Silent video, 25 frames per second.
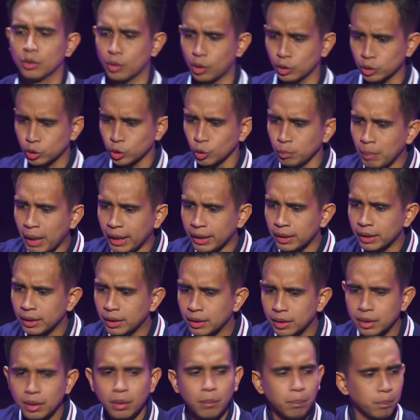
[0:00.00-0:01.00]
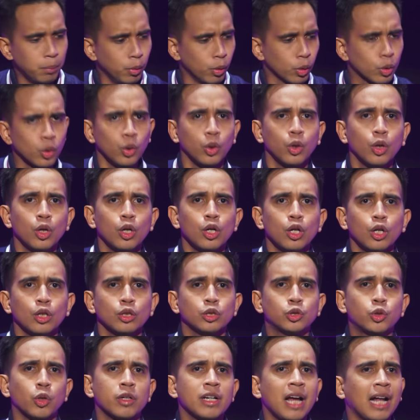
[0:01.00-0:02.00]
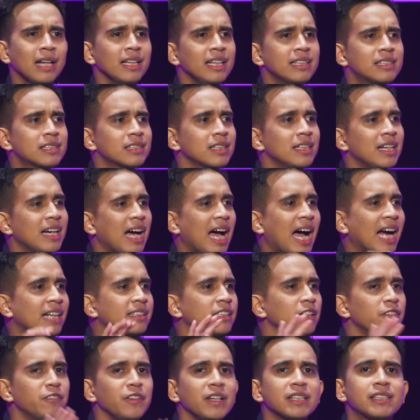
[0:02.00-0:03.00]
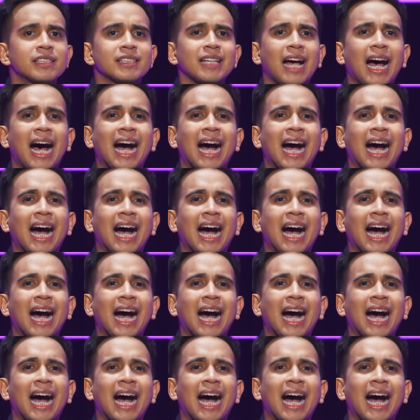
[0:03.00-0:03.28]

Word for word: konsumen, buruh, jurnalis, aktivis,